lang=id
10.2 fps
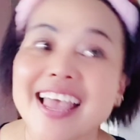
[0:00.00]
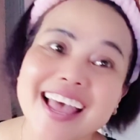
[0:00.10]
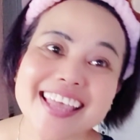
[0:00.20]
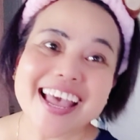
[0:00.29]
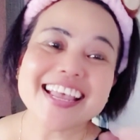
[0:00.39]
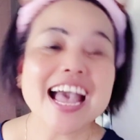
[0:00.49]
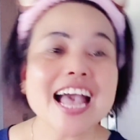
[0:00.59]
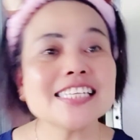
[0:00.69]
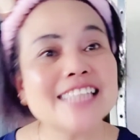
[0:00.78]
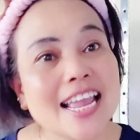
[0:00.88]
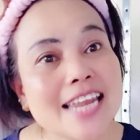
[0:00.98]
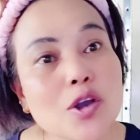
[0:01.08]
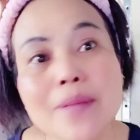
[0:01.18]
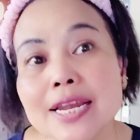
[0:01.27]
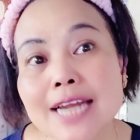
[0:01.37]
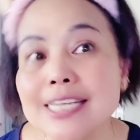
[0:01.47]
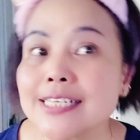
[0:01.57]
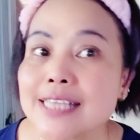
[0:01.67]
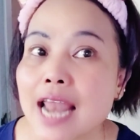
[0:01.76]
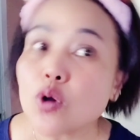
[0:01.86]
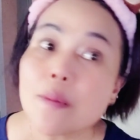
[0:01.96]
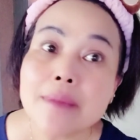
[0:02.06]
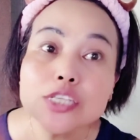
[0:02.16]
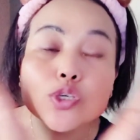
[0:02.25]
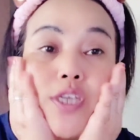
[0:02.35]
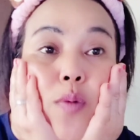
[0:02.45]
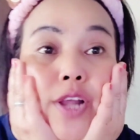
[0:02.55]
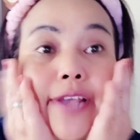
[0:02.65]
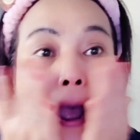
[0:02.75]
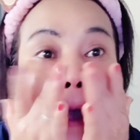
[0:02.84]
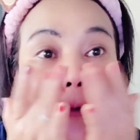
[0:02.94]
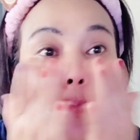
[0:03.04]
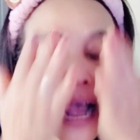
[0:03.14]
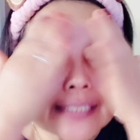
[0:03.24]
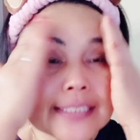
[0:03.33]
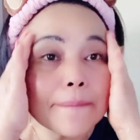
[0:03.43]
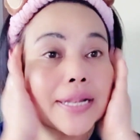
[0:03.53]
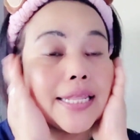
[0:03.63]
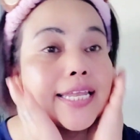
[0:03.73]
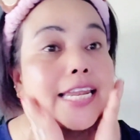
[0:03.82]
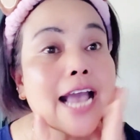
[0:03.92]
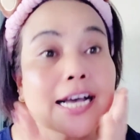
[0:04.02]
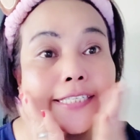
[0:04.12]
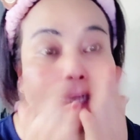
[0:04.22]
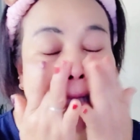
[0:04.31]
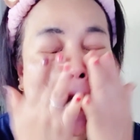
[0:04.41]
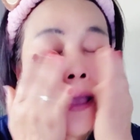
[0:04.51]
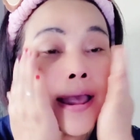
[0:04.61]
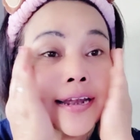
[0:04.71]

Hai hai guys, nah ini aku balik lagi setelah aku mencuci wajah aku guys Seperti ini hasilnya